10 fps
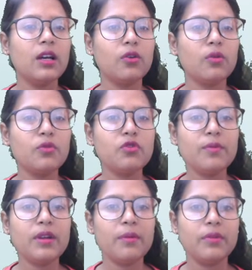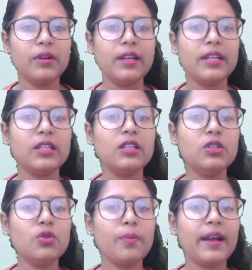क्रोमोजोम नंबर इन दिस
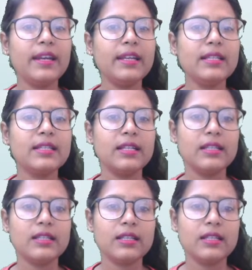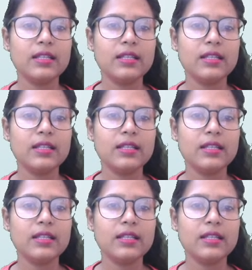सोमैटिक सेल्स